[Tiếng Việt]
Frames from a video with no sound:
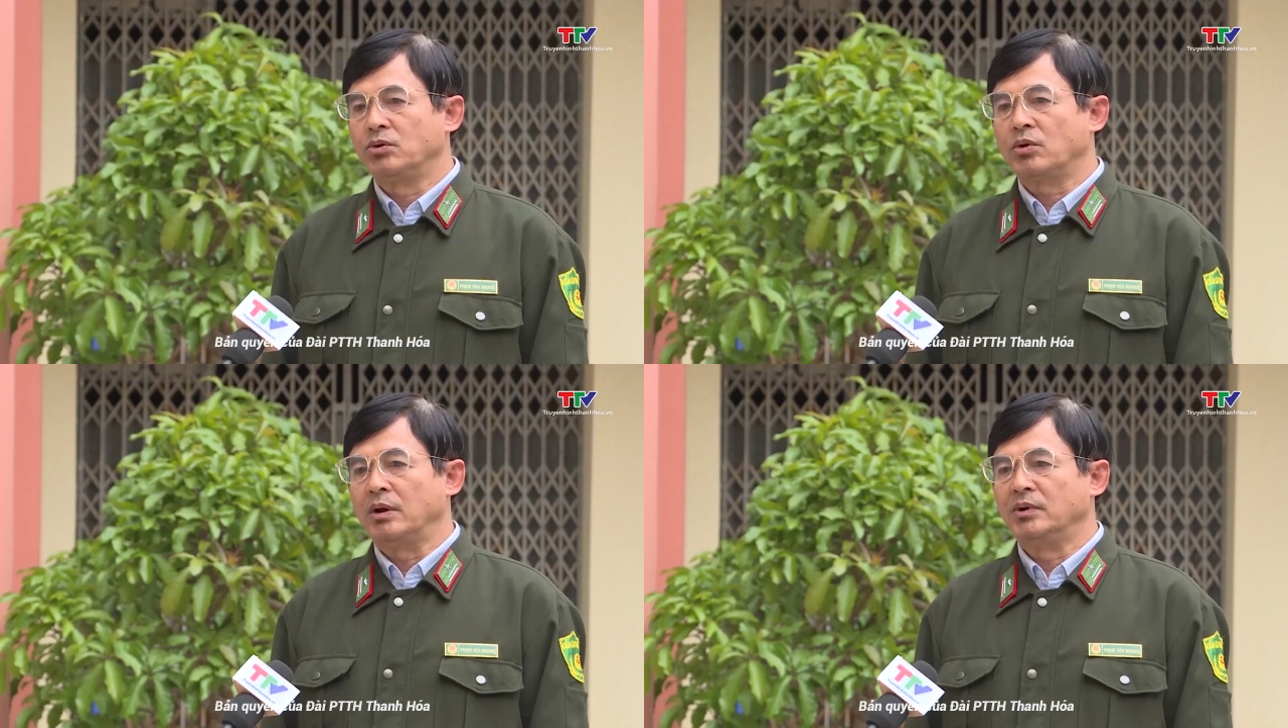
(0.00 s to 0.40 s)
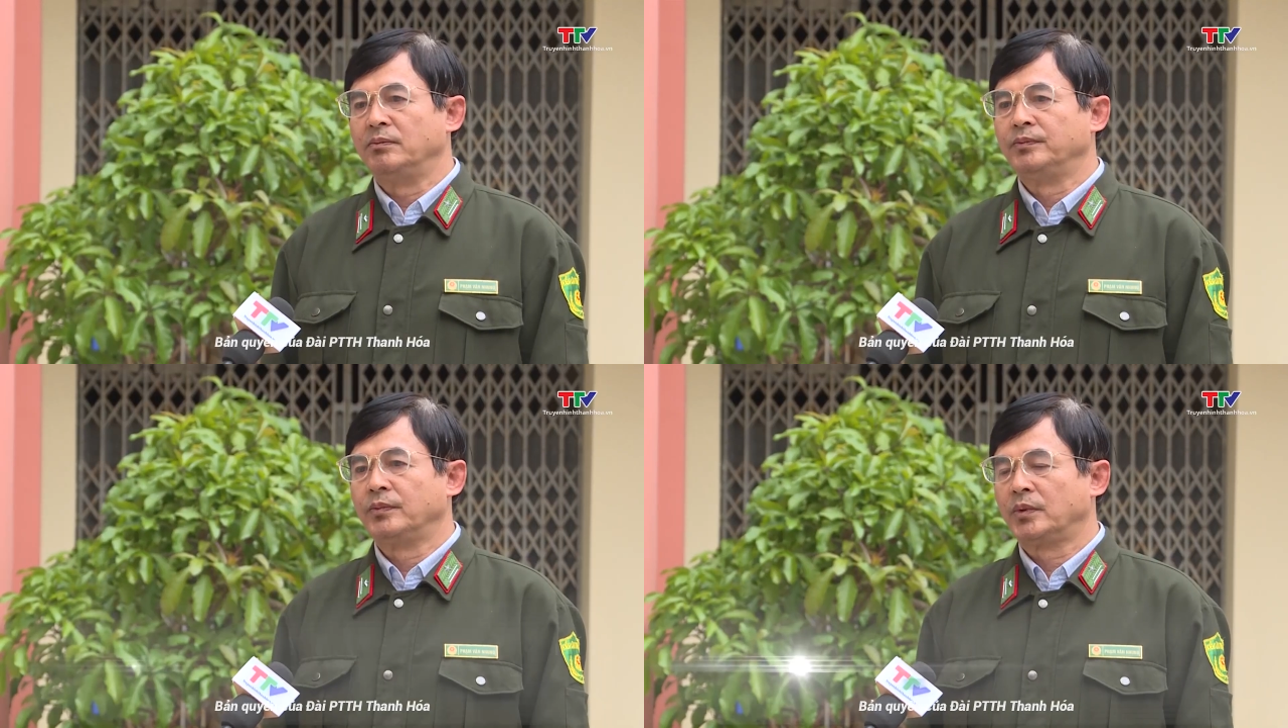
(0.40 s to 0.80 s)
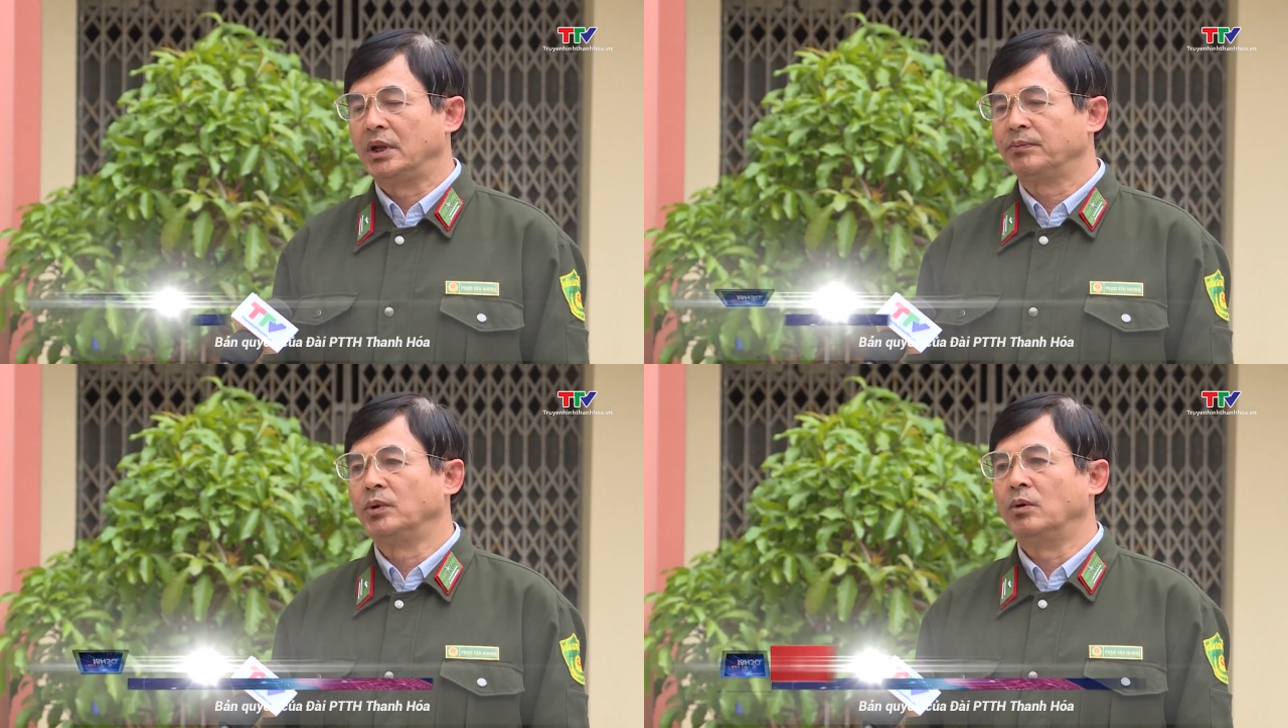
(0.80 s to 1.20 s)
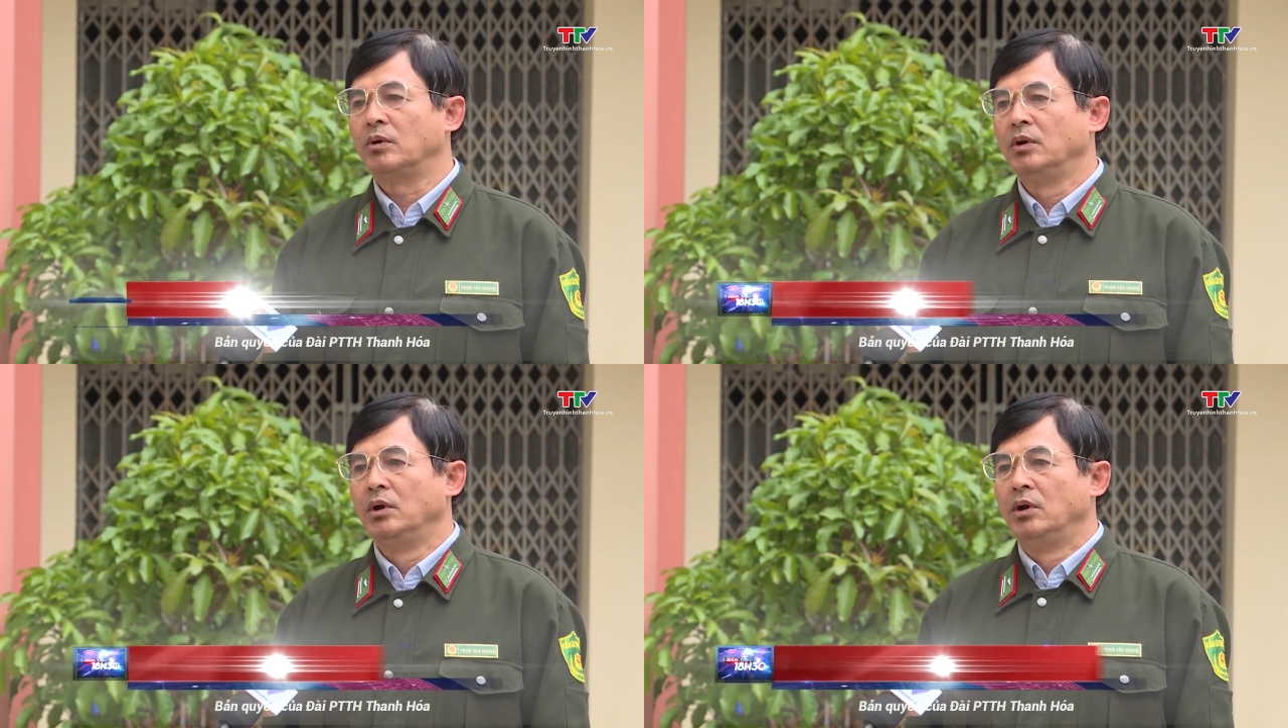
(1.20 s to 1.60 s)
Tri Cục Kiểm Lâm tiếp tục
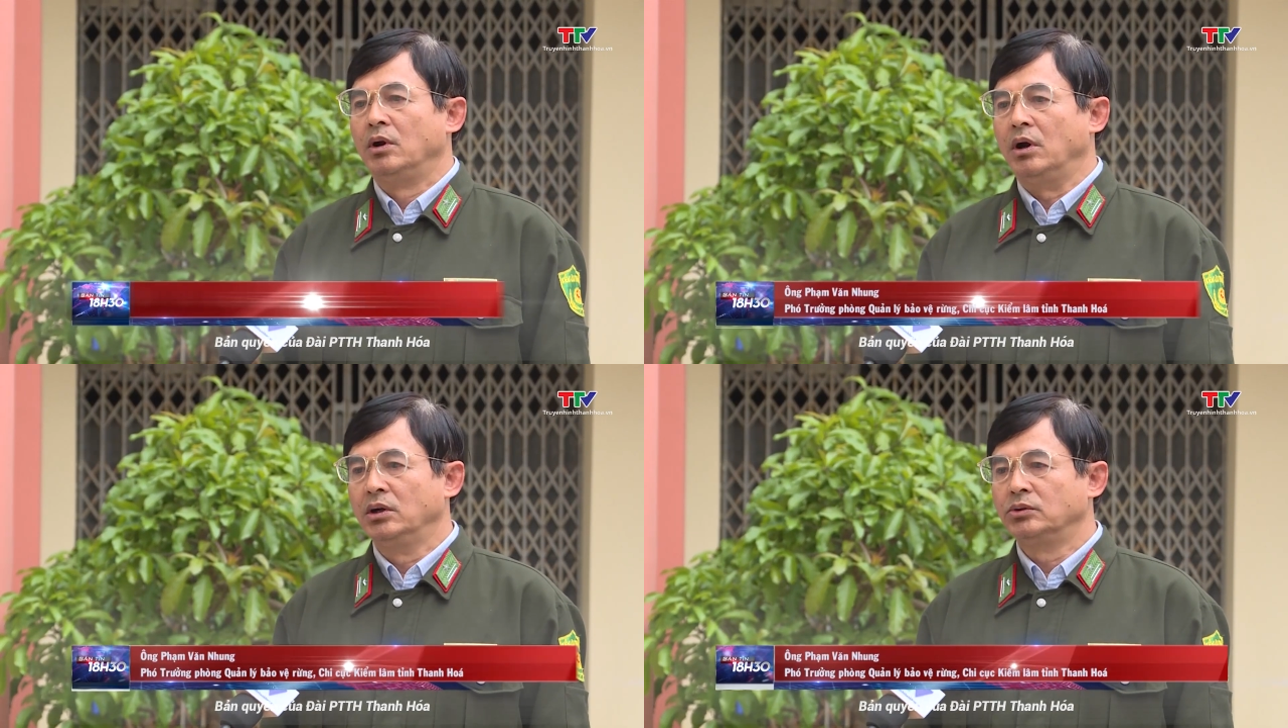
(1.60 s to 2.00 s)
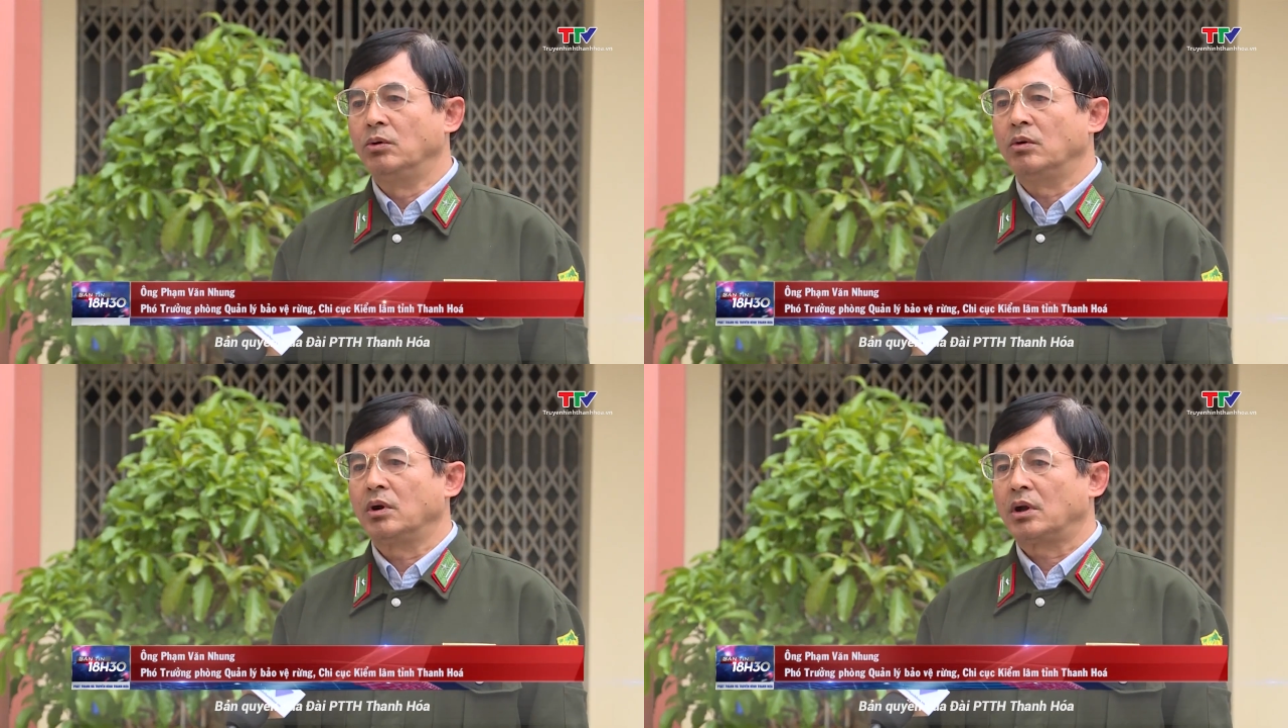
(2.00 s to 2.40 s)
ứng dụng